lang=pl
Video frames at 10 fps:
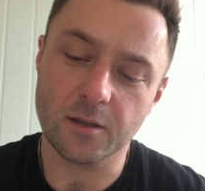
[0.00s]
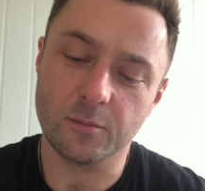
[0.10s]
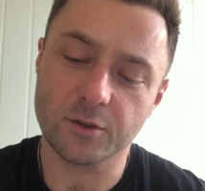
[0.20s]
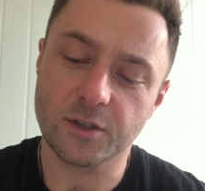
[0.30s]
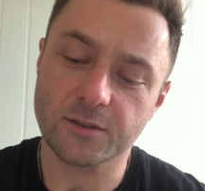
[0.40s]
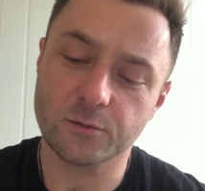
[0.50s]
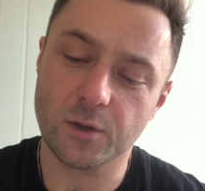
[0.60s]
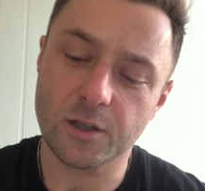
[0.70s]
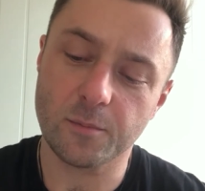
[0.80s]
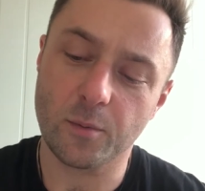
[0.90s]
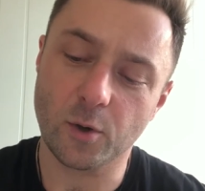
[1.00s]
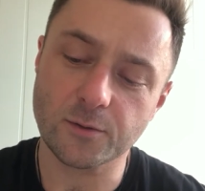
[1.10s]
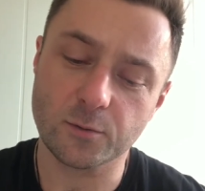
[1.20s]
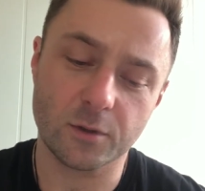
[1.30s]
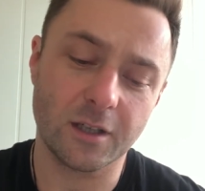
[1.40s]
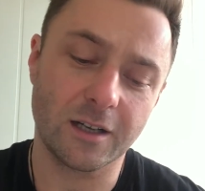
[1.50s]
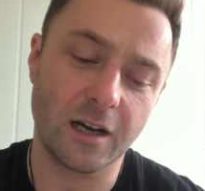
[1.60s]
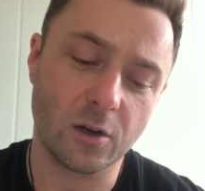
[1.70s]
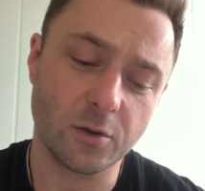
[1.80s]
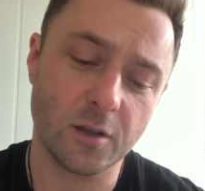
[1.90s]
podczas których po prostu
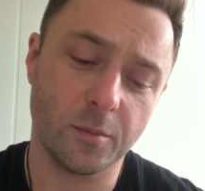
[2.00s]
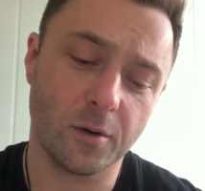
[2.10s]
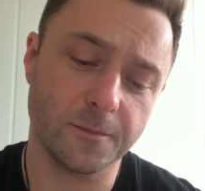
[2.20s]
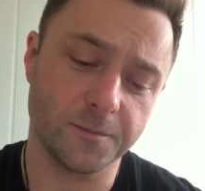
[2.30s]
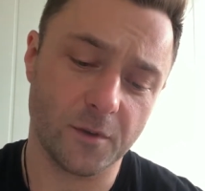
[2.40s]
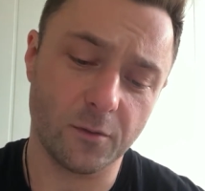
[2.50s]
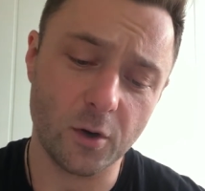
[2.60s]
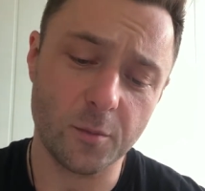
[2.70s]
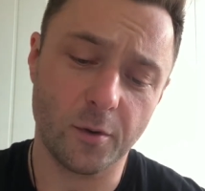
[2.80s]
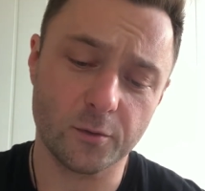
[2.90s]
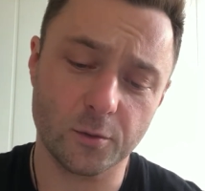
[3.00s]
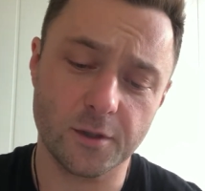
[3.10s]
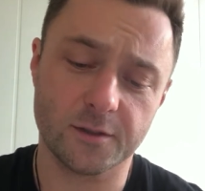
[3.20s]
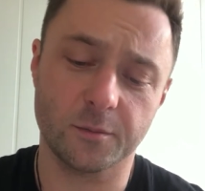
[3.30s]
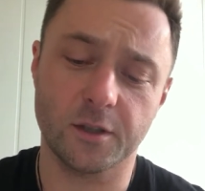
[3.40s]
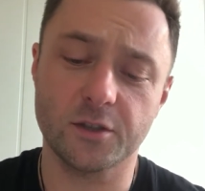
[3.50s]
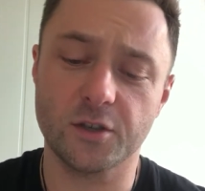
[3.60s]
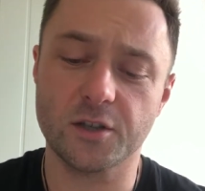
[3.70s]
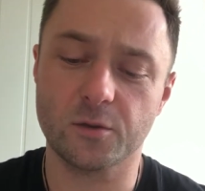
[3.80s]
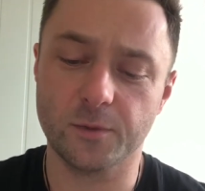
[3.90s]
kilkakrotnie powoli powtórzysz sobie
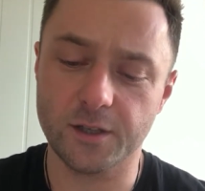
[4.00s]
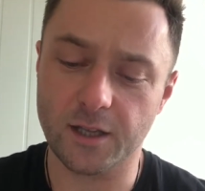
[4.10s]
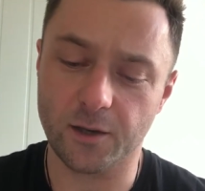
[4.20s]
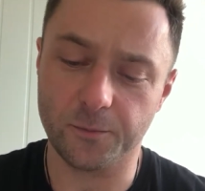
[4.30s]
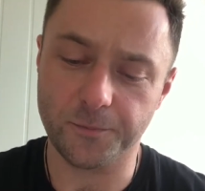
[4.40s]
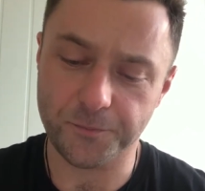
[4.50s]
dzisiejszą ideę.